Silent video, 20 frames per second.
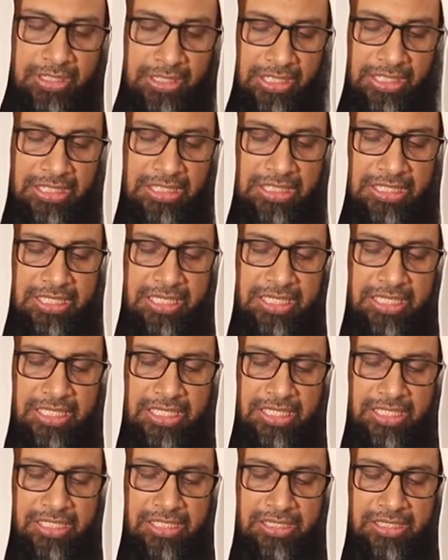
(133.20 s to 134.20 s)
ঠিক যে
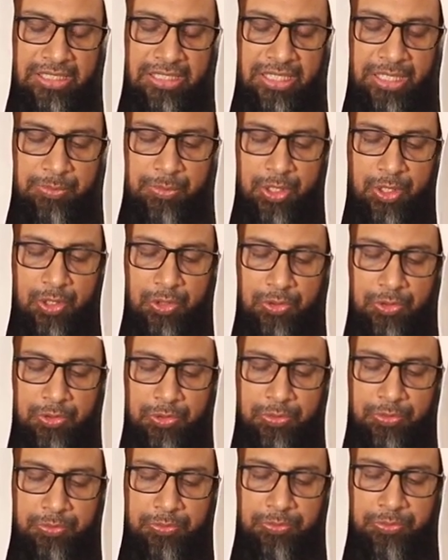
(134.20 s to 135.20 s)
আমরা হয়তো
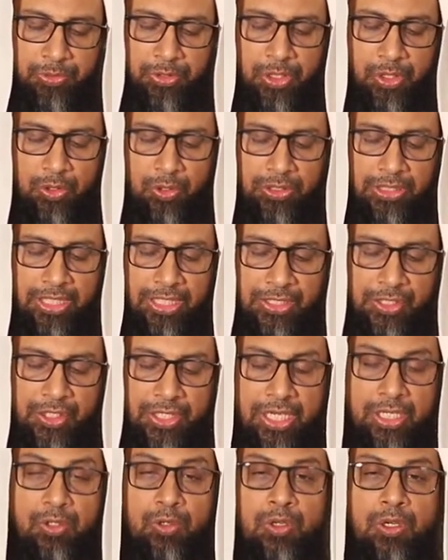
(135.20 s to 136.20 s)
মনের কথা
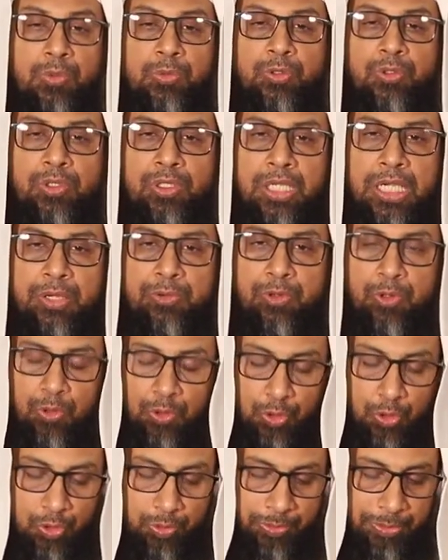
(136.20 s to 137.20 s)
শেয়ার করার মতো কাউকে
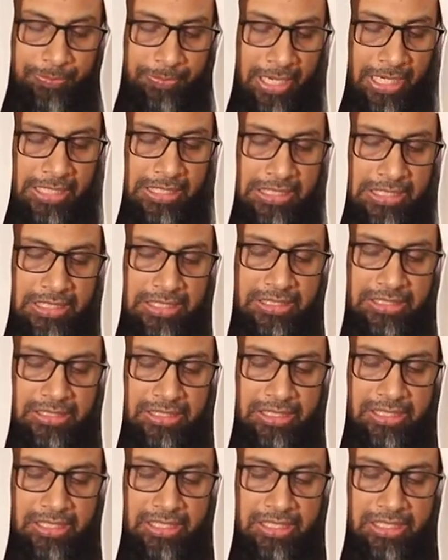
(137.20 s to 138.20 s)
অনেক সময় পাই না
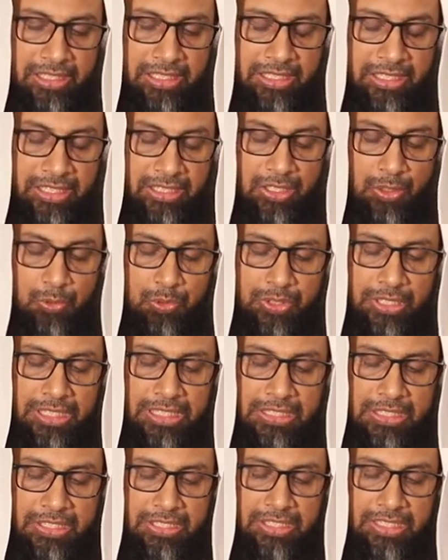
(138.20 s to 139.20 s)
এটাও ঠিক
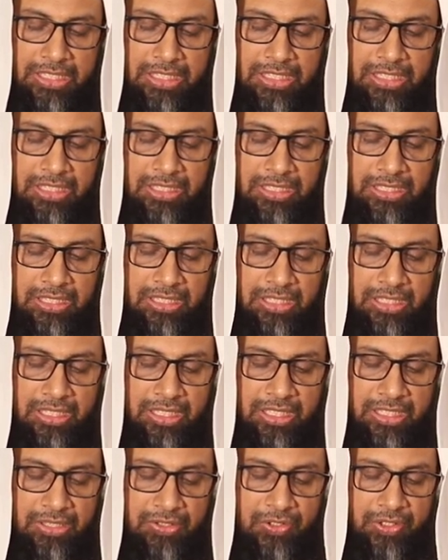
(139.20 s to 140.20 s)
যে
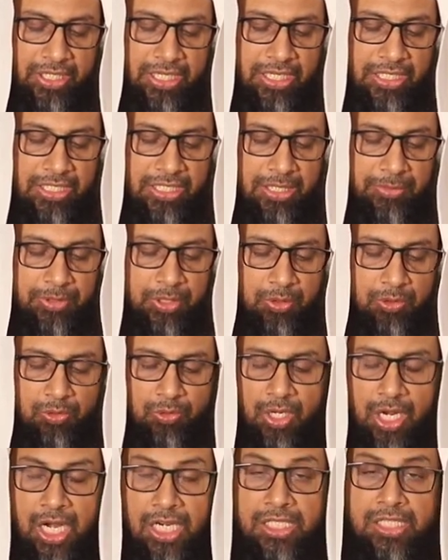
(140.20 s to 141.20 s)
যেখানেই আমাদের
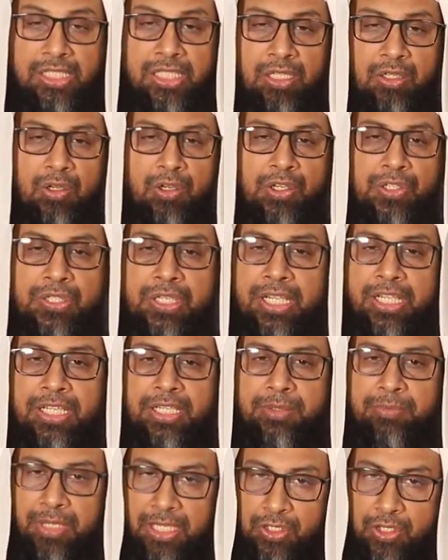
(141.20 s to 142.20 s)
কোনো আড্ডা হয়
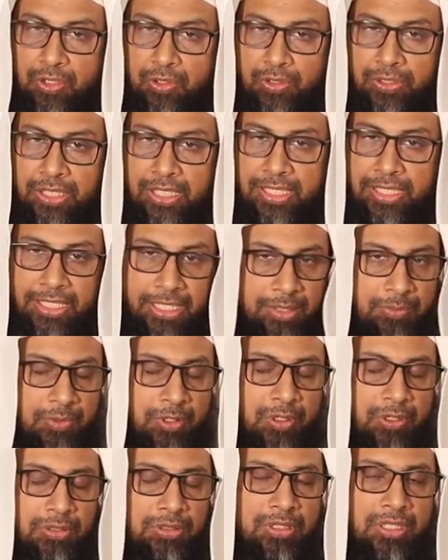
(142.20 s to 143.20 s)
সেখানেই বাজে কথা
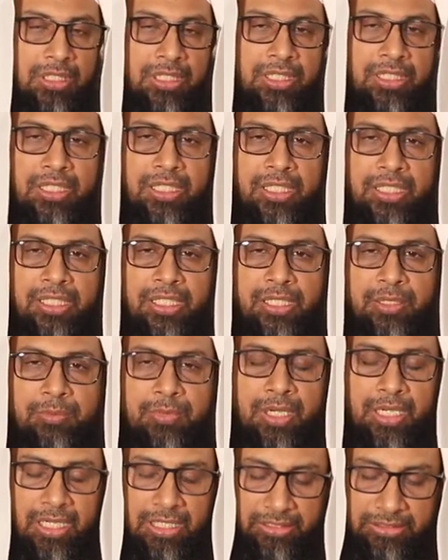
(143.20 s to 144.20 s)
গিবত
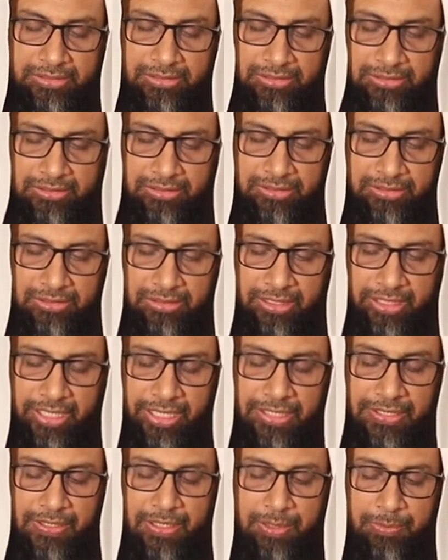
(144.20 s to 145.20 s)
কিংবা
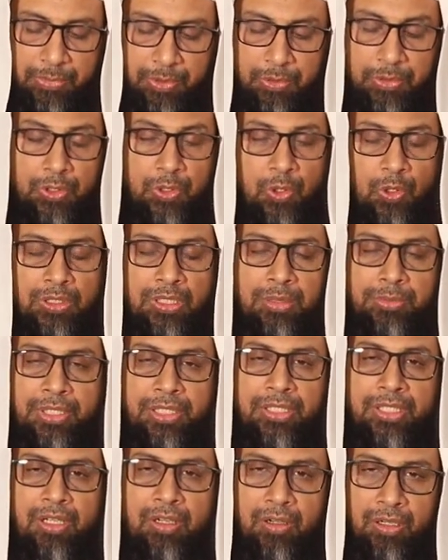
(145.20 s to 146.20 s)
ইসলাম বিরোধী
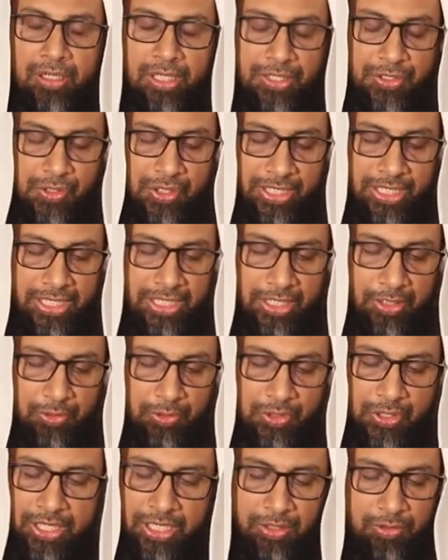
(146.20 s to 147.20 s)
কথাবার্তা হয় সেখানেও
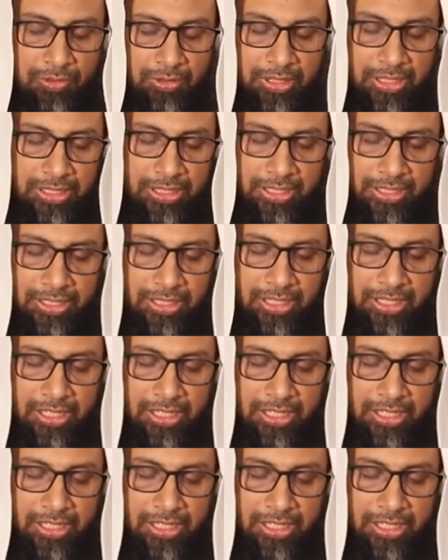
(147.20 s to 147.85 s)
শেয়ার করতে